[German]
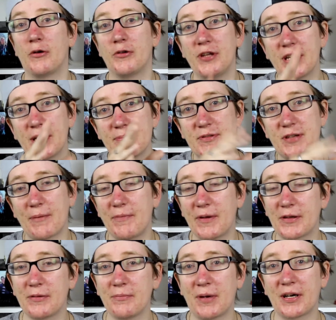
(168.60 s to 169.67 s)
und hier gibt es ja
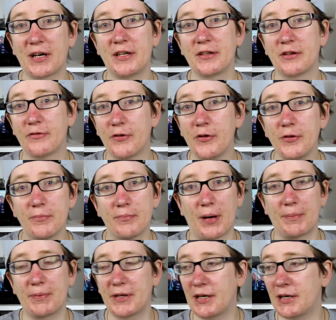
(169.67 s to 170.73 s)
abwechselnd mal keine gefüllten
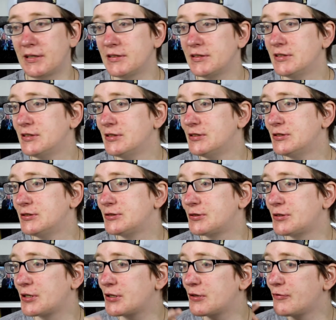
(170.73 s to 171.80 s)
Paprika,
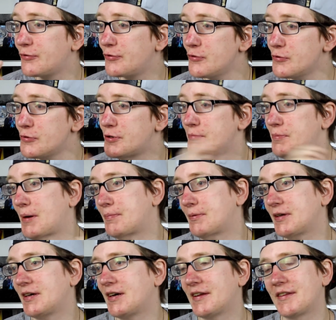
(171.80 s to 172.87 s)
sondern gefühlte
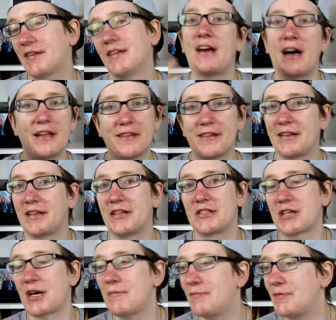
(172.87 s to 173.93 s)
Paprikas. Ja, ist ein kleiner
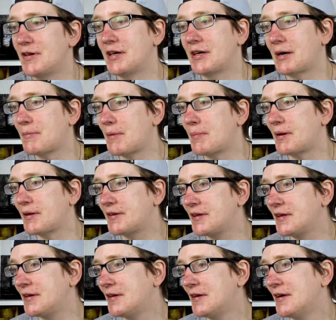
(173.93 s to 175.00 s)
Schreibfehler, kann mal
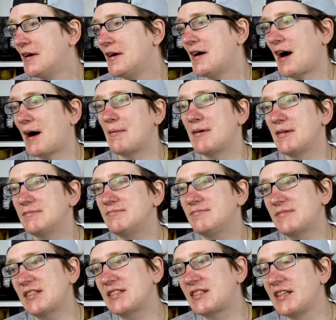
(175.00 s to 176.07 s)
passieren. Aber
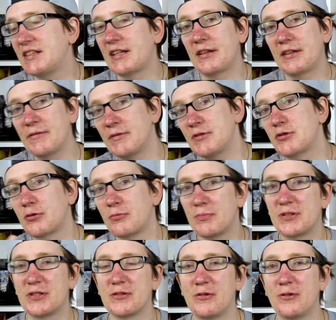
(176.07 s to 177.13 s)
es klingt halt irgendwie schon ein
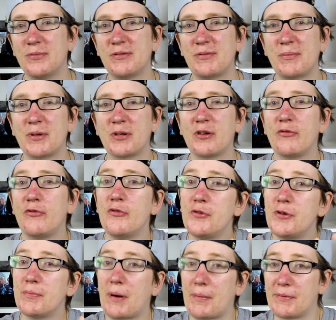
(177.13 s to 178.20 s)
bisschen komisch, wenn man
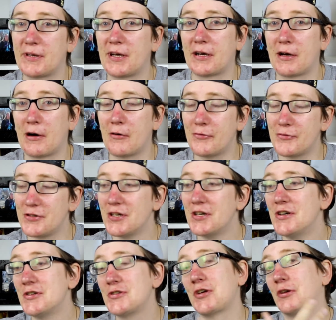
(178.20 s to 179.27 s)
gefühlte Paprika kauft,
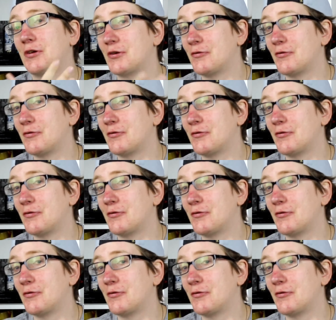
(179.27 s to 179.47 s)
statt eine